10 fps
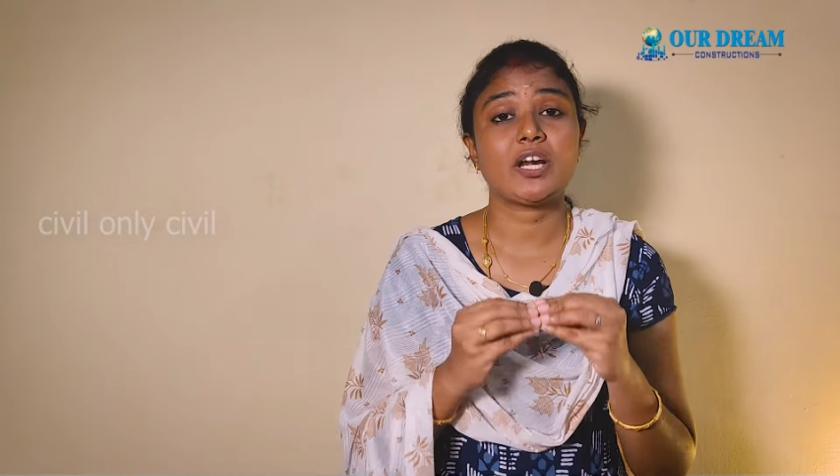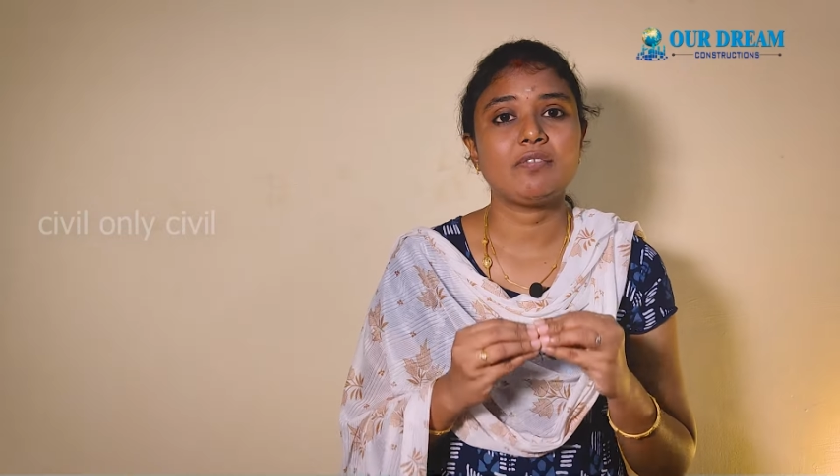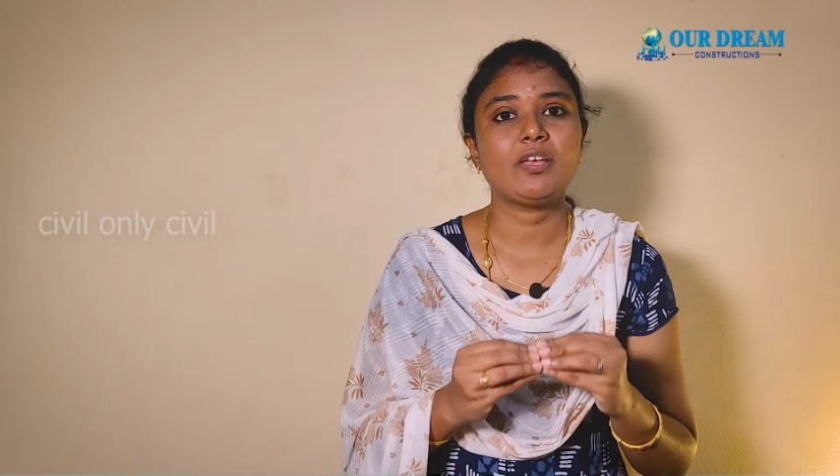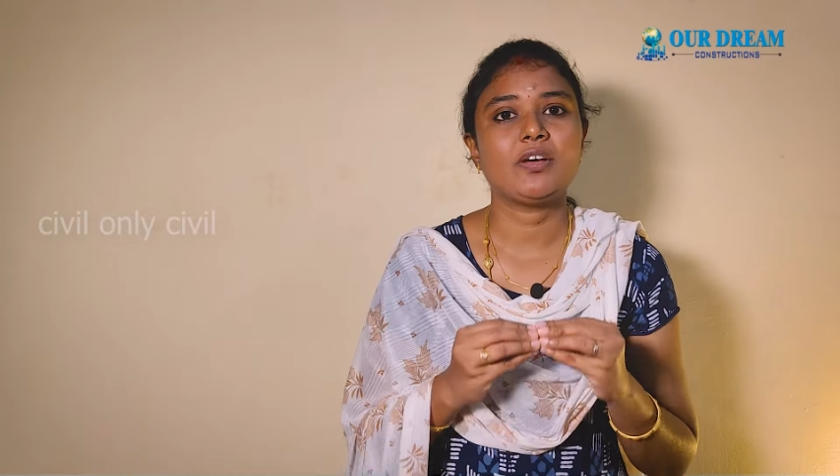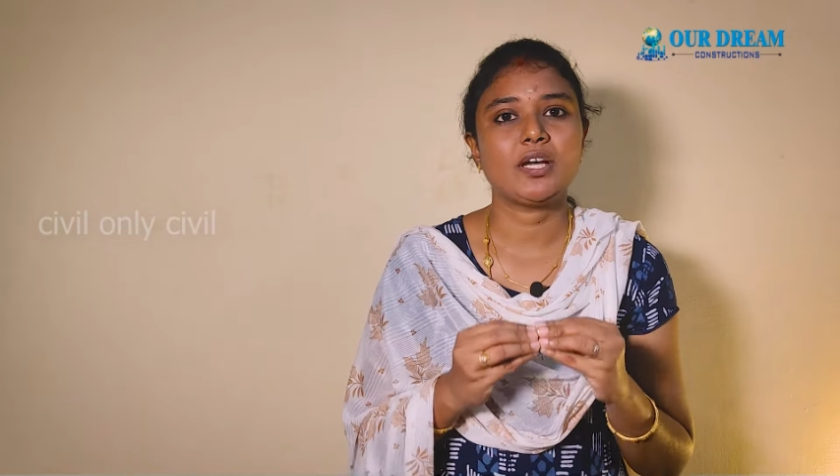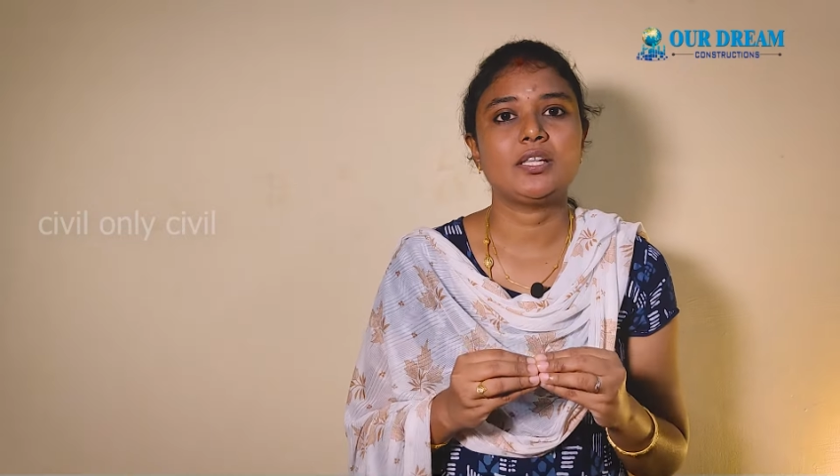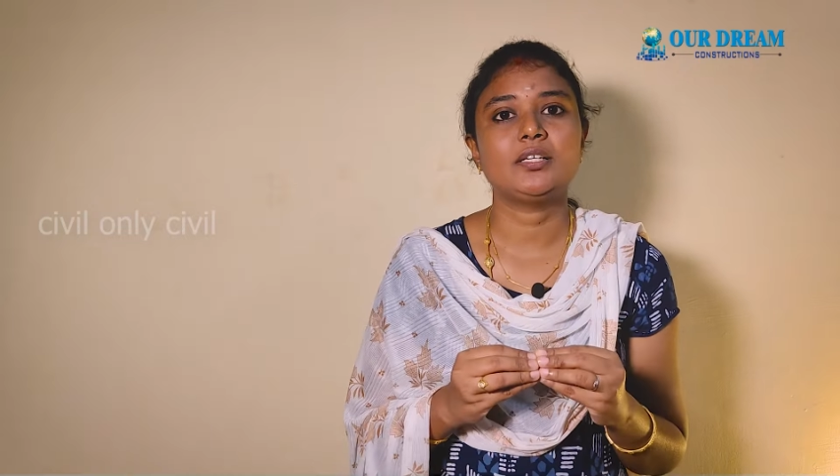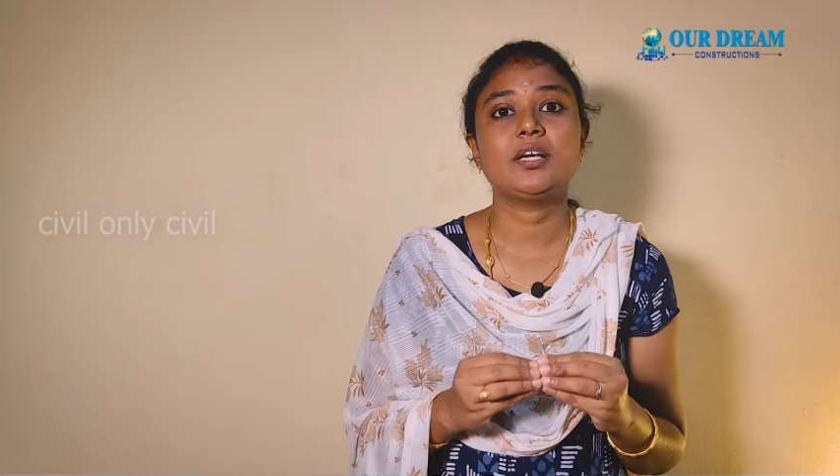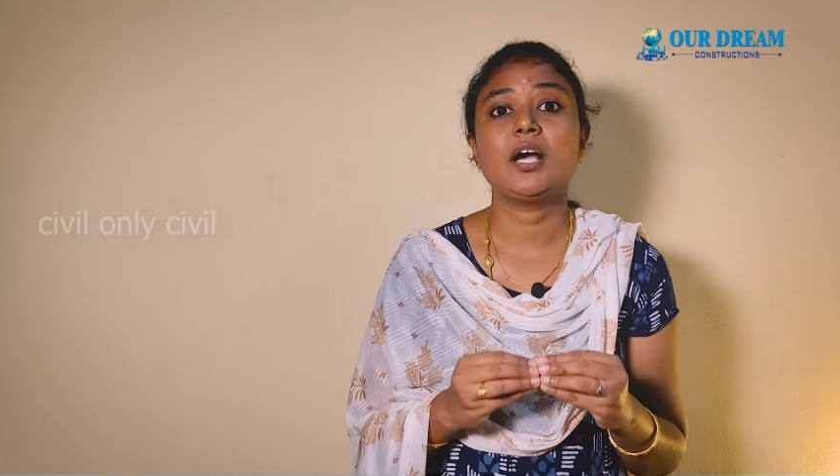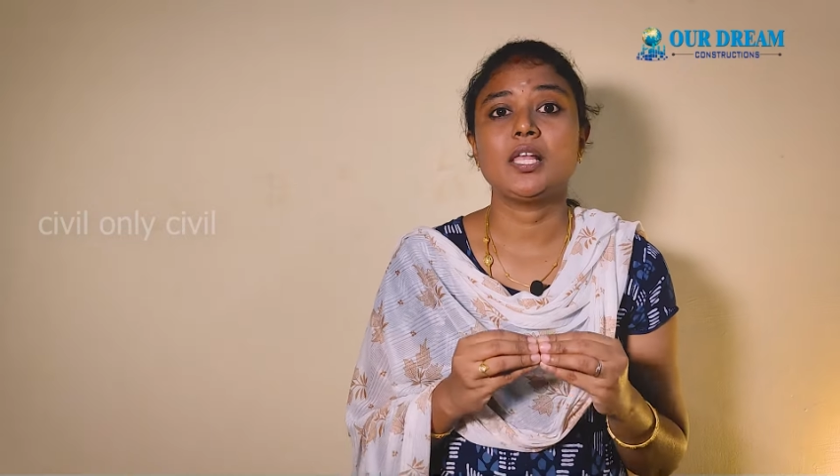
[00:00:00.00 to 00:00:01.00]
வரவே
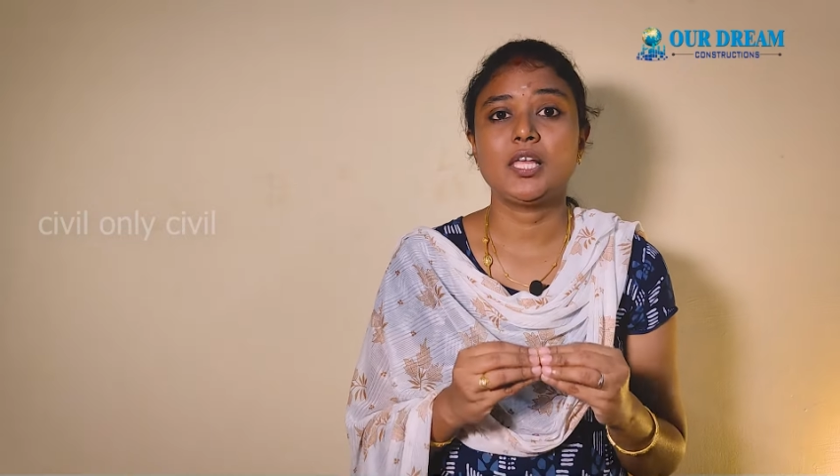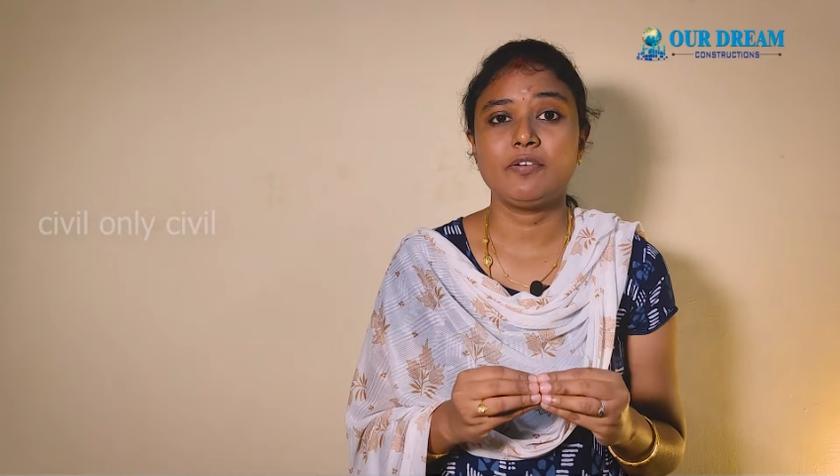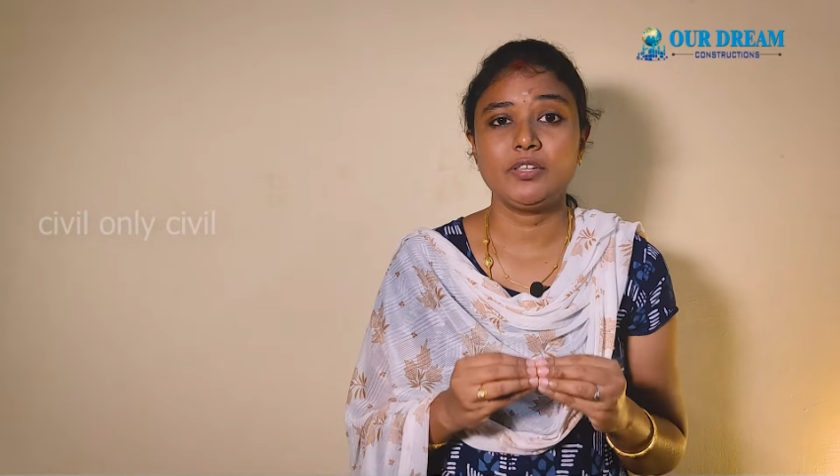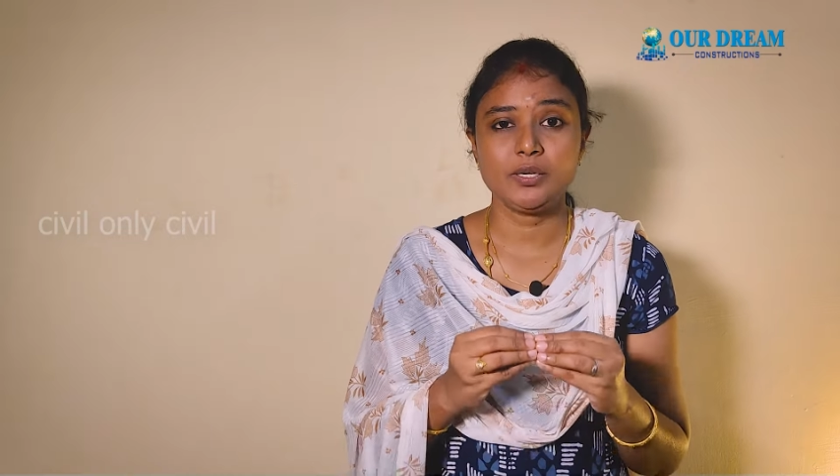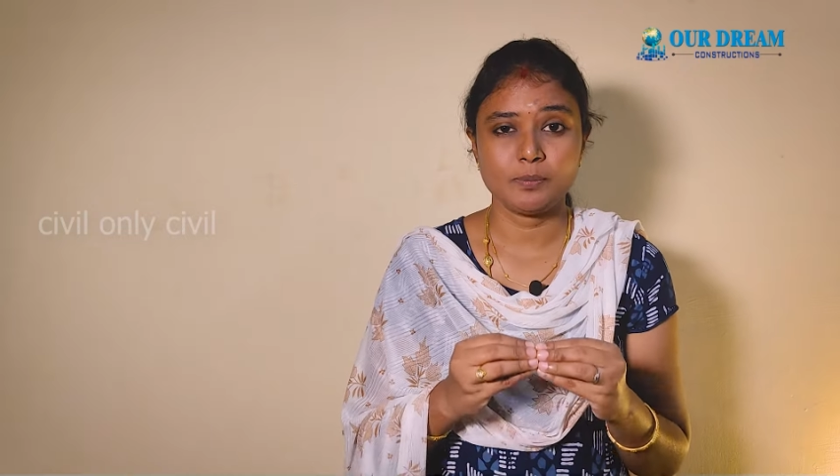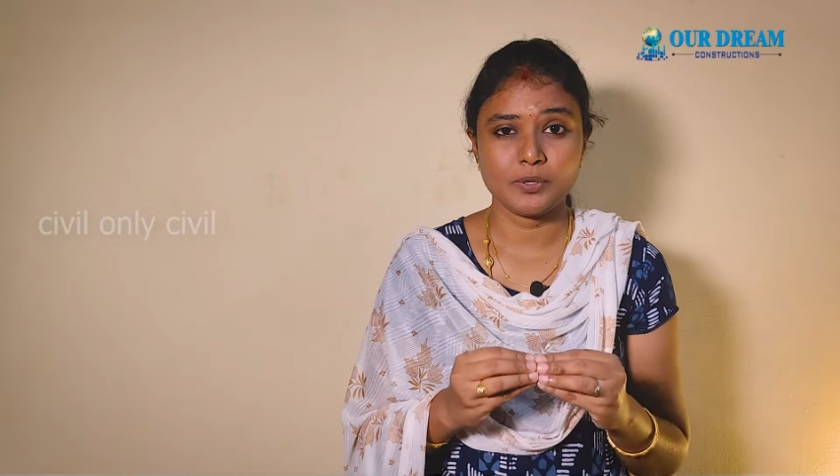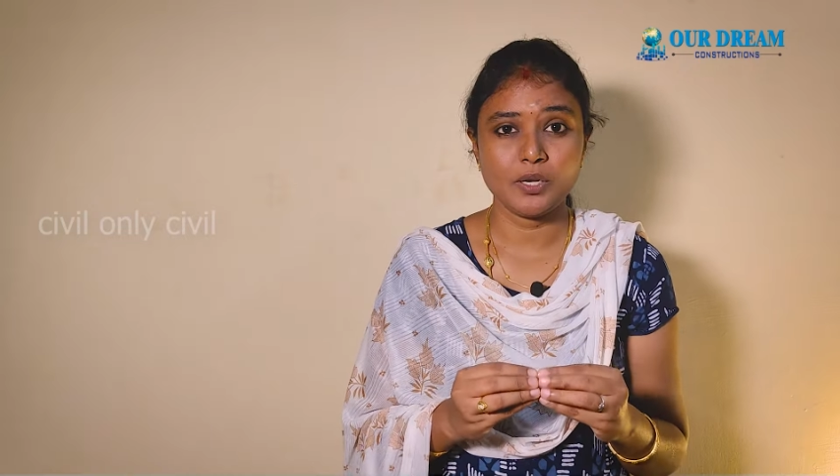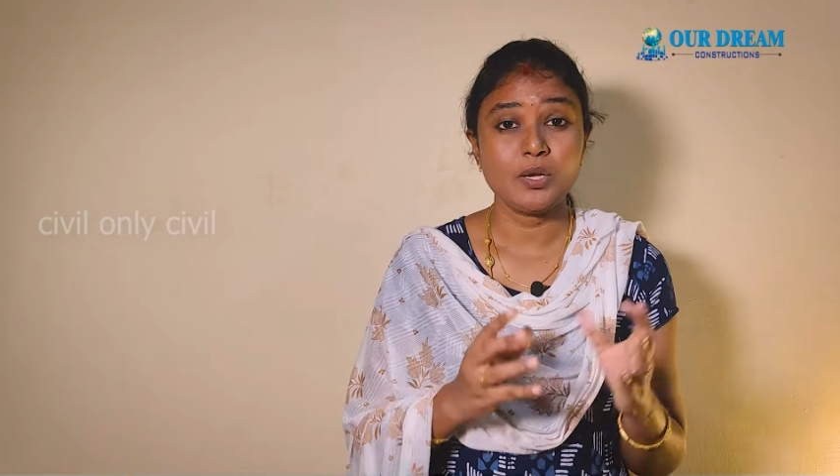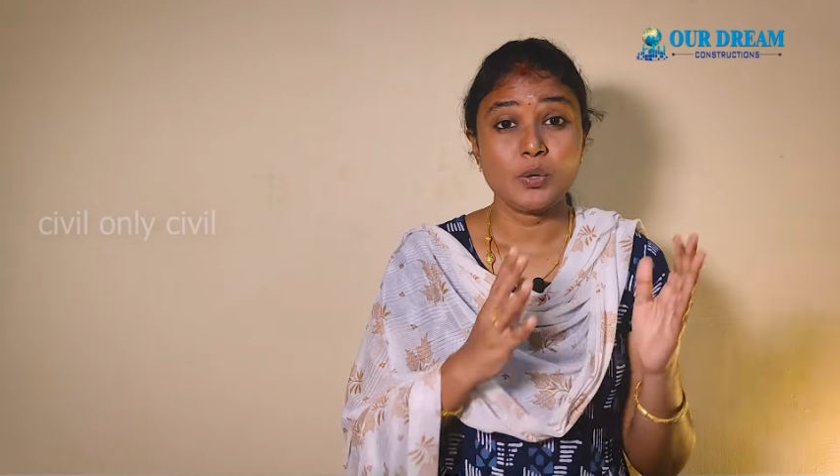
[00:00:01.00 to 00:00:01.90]
வராது அதாவது இப்போ